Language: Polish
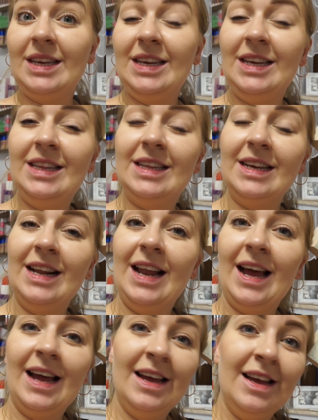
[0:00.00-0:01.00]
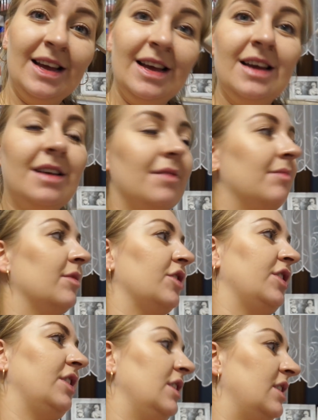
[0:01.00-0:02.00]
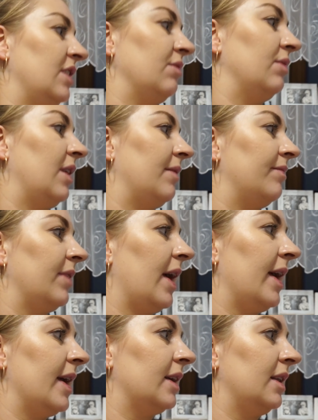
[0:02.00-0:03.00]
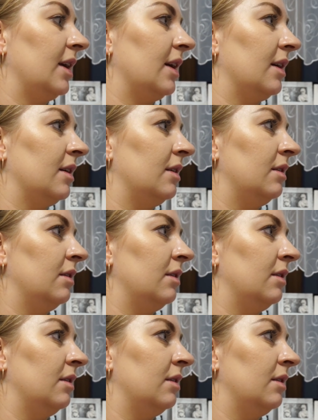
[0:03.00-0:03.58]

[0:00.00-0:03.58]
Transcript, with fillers: I tyle. Może się dzisiaj uda. A jak nie,